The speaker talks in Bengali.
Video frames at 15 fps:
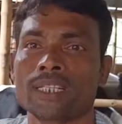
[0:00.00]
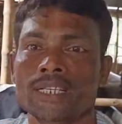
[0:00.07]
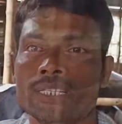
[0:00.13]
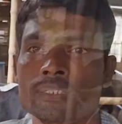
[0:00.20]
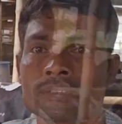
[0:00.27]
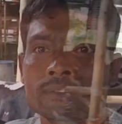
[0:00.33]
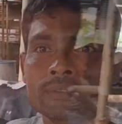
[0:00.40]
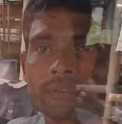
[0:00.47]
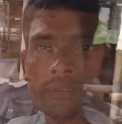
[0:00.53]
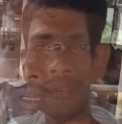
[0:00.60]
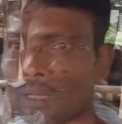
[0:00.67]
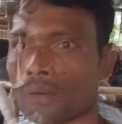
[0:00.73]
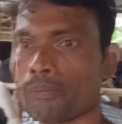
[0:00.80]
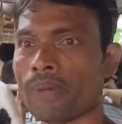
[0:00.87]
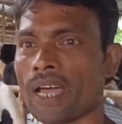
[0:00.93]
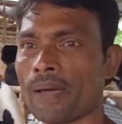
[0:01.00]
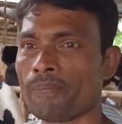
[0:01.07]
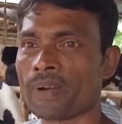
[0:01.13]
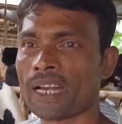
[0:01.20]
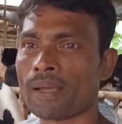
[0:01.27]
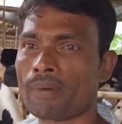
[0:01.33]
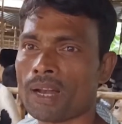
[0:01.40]
দিয়েন ভাই
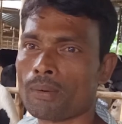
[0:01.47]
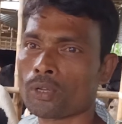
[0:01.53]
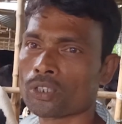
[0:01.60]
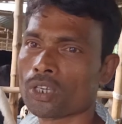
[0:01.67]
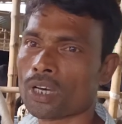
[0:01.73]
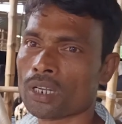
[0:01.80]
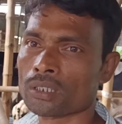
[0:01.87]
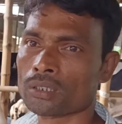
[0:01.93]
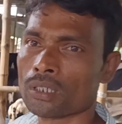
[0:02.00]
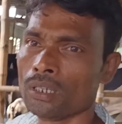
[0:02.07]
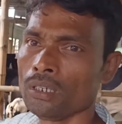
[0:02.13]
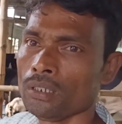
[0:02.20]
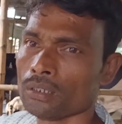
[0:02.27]
আপনার ক্যামেরা বন্ধ করেন তো